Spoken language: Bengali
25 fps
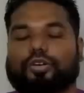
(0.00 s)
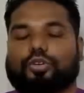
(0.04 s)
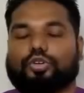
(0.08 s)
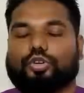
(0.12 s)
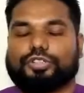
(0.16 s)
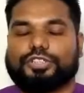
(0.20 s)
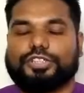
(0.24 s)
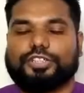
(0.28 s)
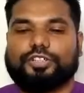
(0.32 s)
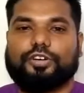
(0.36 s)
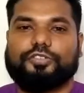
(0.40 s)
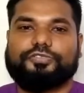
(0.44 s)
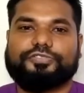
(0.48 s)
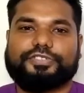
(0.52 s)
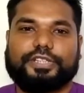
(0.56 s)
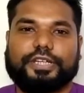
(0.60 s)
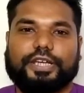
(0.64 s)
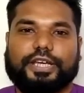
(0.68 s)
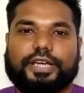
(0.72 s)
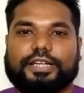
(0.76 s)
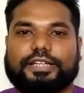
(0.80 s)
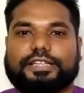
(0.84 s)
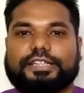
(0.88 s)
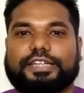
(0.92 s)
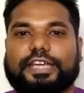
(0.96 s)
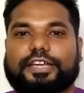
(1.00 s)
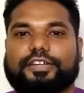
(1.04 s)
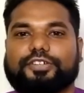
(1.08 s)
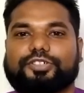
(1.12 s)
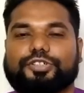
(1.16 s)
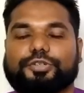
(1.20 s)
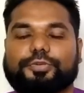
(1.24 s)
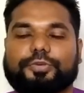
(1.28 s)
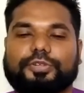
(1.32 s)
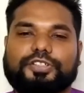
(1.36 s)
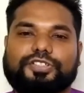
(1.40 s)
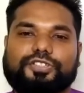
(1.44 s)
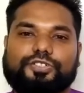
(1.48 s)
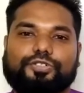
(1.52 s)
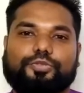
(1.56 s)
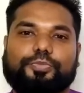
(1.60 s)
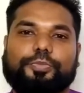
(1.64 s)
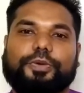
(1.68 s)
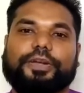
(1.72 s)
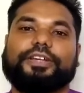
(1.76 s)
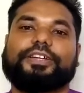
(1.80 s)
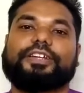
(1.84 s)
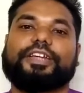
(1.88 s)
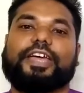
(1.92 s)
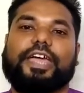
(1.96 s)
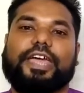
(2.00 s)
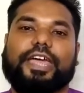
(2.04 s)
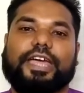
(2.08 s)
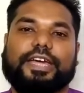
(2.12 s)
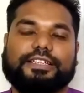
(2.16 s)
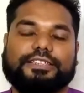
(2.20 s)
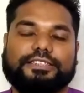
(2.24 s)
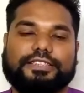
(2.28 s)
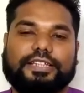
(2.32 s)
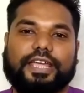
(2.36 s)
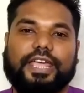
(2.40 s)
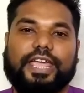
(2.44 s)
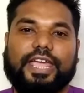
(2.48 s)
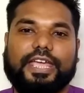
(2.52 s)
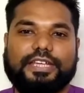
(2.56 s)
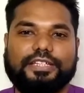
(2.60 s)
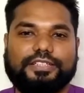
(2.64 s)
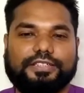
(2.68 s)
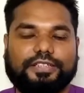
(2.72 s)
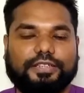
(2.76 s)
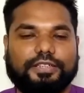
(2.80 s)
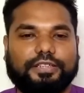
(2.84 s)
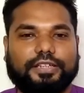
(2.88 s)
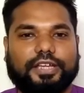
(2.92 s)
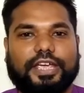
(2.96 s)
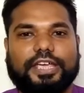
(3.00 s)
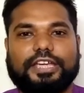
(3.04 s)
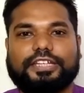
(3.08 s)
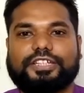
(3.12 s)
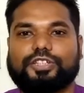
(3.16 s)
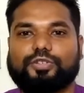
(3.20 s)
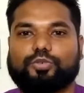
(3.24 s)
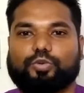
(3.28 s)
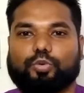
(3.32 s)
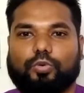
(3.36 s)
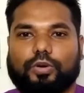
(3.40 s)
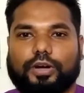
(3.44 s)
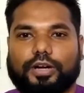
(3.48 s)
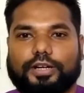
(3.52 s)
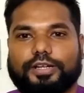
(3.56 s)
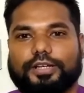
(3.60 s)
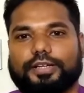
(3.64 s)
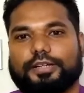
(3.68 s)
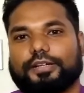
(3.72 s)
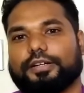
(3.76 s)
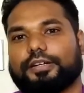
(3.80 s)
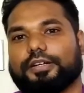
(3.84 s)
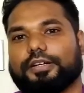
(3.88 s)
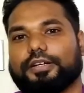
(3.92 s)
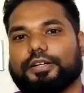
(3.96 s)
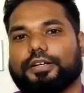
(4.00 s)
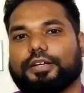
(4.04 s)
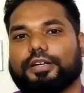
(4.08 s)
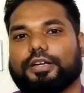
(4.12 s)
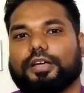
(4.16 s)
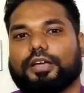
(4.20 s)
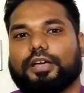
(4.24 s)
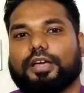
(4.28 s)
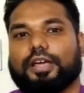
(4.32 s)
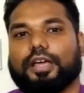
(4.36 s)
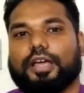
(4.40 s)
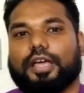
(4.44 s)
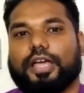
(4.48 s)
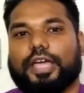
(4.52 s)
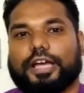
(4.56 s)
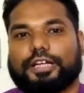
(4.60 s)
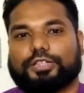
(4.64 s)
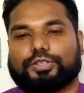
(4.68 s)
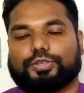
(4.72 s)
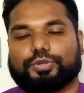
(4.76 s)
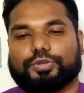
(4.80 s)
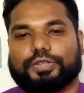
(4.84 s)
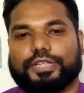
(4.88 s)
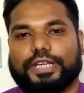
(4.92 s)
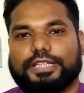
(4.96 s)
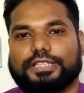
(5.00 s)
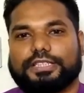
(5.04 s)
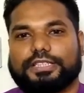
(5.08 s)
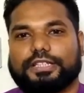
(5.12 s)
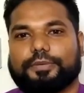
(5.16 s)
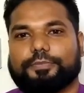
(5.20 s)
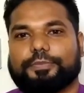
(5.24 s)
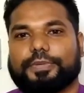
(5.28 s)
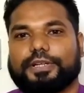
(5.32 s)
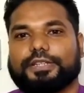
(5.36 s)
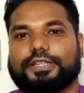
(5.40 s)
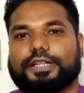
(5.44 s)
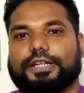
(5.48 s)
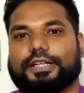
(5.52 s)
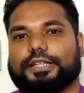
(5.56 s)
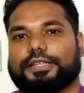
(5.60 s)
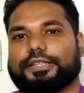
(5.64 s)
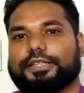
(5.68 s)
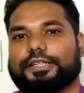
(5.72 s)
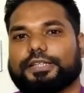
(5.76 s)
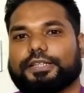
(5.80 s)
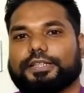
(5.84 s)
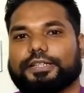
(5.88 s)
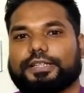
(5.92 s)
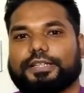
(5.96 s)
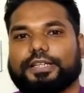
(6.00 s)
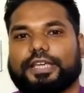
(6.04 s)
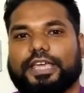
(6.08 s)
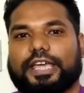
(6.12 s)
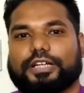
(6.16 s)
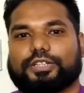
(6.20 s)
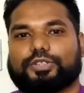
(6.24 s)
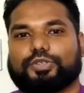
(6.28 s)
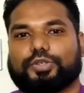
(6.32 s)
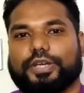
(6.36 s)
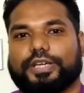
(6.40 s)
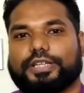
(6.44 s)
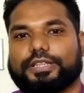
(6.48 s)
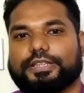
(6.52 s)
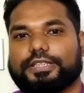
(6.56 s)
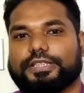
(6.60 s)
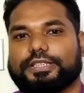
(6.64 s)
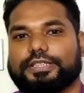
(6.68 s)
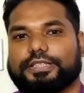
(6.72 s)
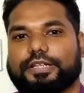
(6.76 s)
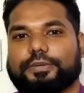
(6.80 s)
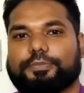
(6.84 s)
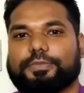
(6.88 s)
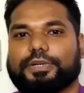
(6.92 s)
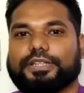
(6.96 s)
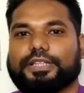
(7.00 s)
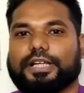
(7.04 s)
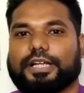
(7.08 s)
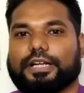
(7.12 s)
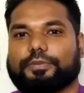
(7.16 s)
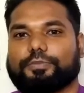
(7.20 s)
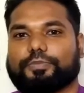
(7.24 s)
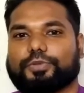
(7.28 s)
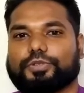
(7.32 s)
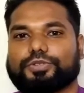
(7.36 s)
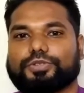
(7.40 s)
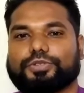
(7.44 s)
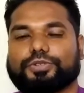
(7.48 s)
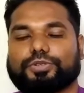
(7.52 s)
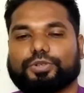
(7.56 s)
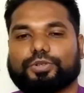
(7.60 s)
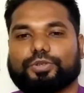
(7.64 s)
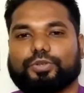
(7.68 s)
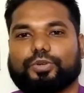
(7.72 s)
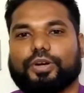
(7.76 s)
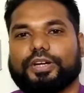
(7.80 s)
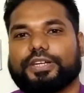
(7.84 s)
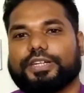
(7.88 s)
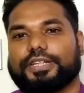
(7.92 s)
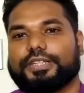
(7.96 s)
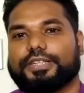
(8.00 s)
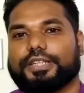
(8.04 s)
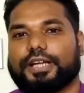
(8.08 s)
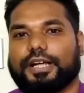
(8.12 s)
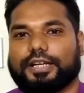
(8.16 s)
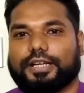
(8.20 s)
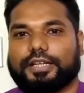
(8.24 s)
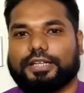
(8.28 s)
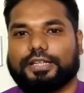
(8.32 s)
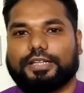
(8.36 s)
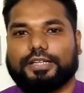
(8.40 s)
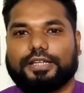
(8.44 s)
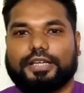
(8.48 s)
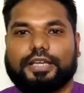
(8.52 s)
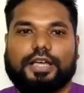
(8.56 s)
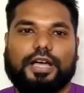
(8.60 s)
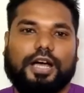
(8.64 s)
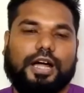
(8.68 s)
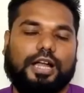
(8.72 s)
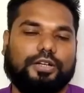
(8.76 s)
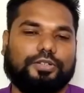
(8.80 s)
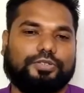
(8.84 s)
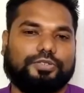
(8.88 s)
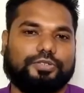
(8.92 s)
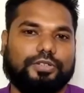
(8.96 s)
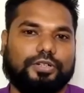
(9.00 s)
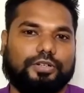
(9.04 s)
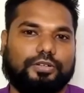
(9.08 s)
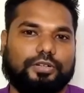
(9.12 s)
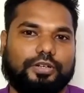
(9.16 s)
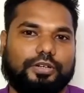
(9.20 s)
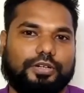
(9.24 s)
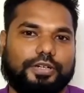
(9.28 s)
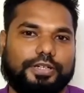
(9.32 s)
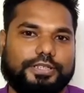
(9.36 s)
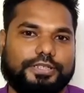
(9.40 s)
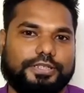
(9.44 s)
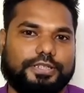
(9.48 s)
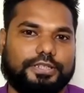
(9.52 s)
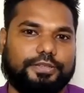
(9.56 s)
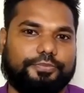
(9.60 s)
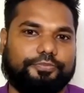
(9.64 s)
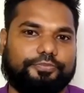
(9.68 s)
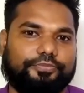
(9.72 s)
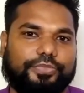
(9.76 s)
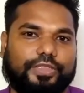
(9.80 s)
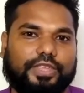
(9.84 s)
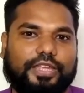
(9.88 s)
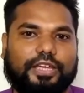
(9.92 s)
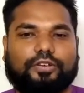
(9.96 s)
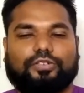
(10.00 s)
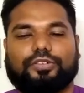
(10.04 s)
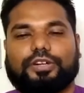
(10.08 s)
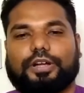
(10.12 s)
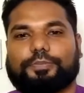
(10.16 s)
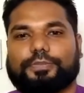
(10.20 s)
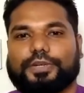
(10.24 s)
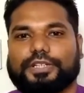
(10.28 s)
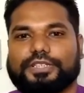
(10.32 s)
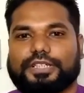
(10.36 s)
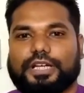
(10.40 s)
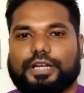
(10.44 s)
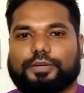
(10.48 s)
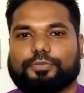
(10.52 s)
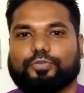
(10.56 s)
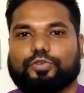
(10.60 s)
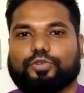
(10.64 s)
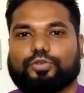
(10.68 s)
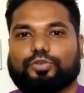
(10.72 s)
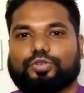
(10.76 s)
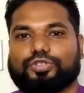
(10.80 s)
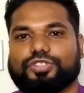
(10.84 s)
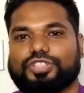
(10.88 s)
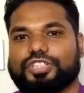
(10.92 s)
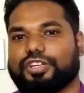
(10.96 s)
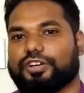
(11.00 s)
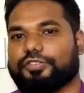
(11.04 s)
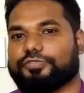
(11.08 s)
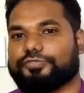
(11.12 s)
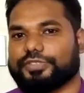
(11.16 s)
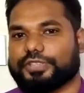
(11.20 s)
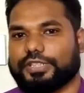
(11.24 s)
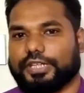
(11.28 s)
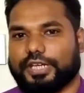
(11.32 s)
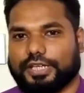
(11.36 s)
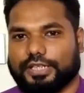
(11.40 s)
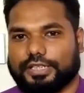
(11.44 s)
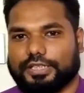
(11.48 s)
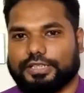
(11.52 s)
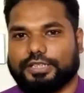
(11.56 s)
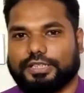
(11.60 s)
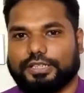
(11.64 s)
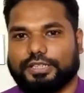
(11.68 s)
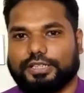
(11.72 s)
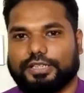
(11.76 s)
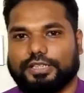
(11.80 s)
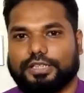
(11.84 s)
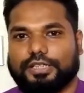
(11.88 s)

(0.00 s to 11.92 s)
ক্রসিং অফ চেক নেগোসিয়েবল ইনস্ট্রুমেন্ট অ্যাক্ট এইটিন এইটি ওয়ানের একশো তেইশ নাম্বার ধারা থেকে একশো একত্রিশ নাম্বার ধারা পর্যন্ত নয়টি ধারায় আলোচনা করা হয়েছে এখন আমরা জানব ক্রসিং অফ চেক কি